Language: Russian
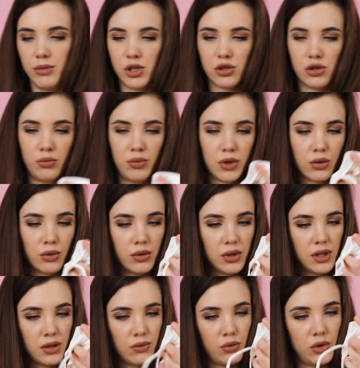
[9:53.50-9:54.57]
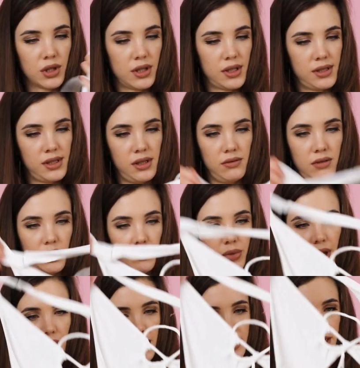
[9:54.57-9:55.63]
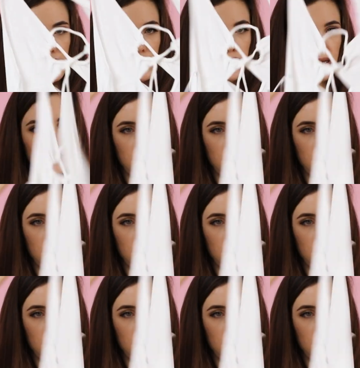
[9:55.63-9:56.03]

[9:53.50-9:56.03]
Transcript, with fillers: мне что подходит. Вот красивое платье